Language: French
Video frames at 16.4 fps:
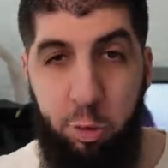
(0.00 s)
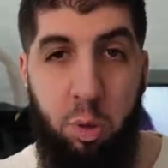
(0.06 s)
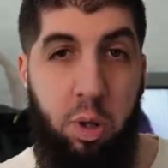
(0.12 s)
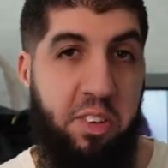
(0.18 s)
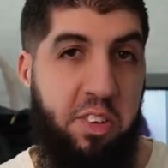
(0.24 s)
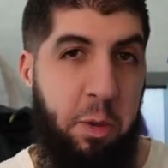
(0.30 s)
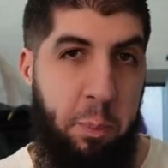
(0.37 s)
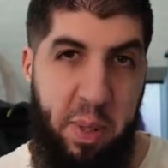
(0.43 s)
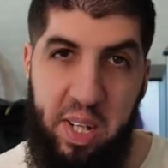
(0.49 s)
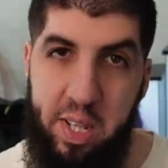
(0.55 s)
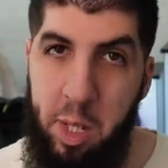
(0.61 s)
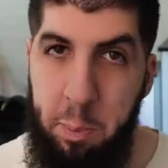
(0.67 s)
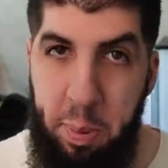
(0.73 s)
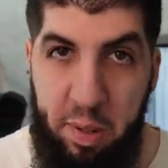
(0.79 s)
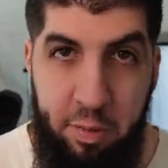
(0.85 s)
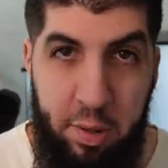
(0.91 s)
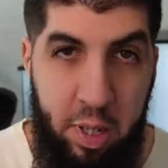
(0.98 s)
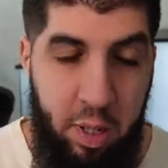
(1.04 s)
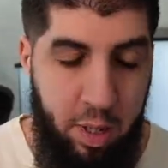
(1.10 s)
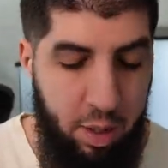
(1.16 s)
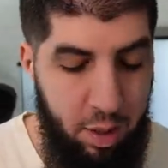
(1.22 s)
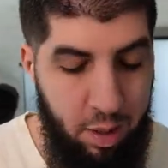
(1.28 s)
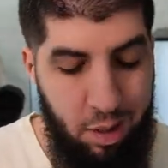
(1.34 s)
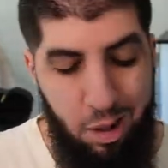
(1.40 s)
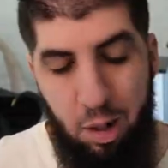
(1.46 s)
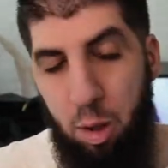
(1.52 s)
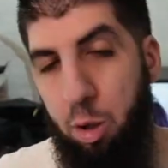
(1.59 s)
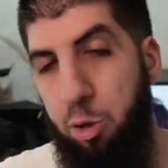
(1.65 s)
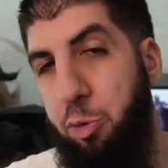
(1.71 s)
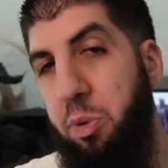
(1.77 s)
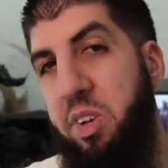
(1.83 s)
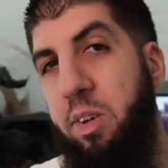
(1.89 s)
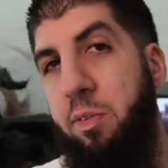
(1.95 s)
quand il perd des PV, ensuite il